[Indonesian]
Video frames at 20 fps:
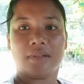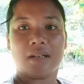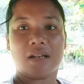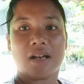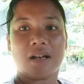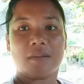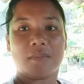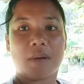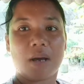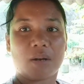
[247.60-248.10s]

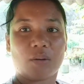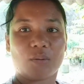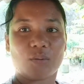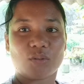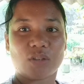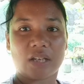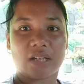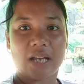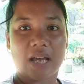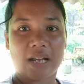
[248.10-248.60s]
Baru ku
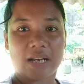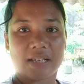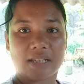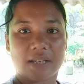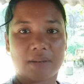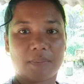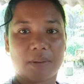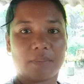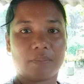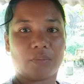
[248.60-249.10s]
sadari
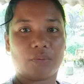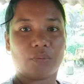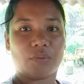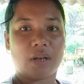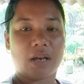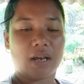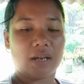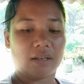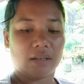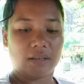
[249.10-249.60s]
sahabat
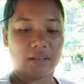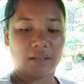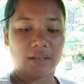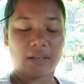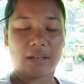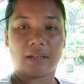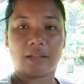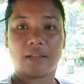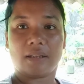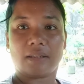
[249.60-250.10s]
Bida, ini
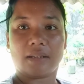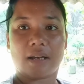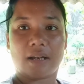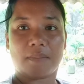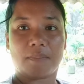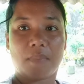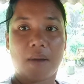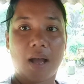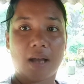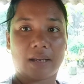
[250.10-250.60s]
kan
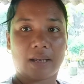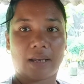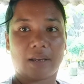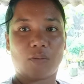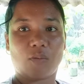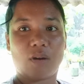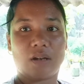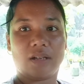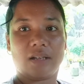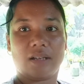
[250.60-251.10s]
kita pakai
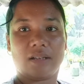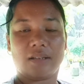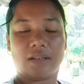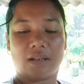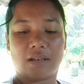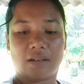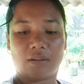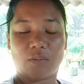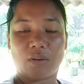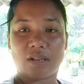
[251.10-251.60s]
kuali,
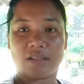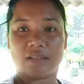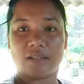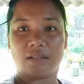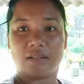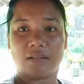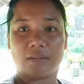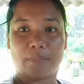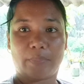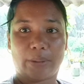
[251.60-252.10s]
eh, waj,
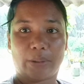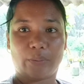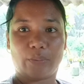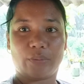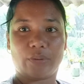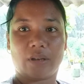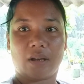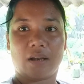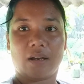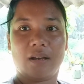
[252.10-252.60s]
eh,
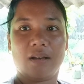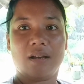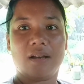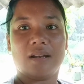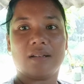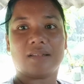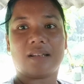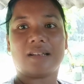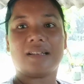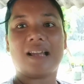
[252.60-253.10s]
priuknya.
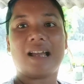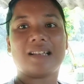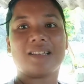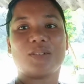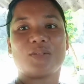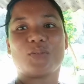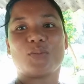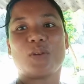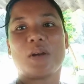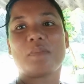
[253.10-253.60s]
Ternyata
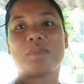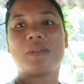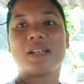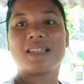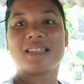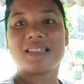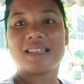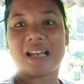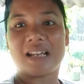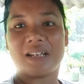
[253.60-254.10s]
sudah
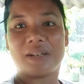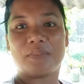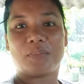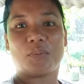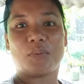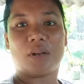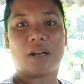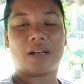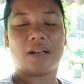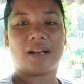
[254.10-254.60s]
pecah di
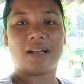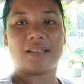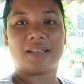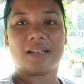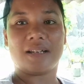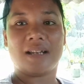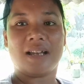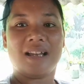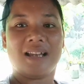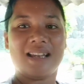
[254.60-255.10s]
pulangkannya.
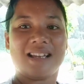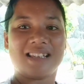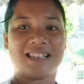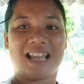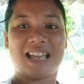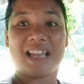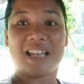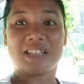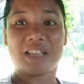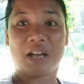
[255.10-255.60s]

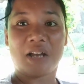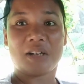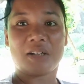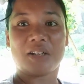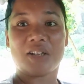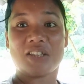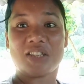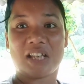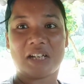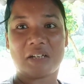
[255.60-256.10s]
Saya sangat
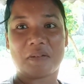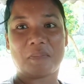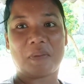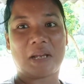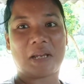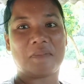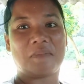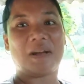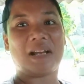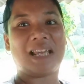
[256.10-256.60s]
kesal di
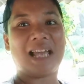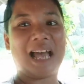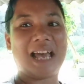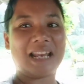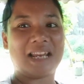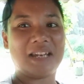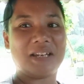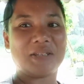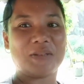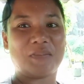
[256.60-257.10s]
pagi-pagi
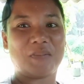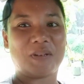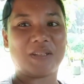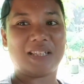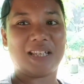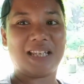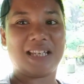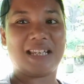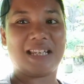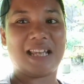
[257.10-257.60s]
hari ini
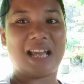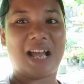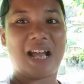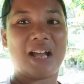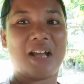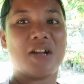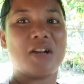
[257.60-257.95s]
seperti ini ya.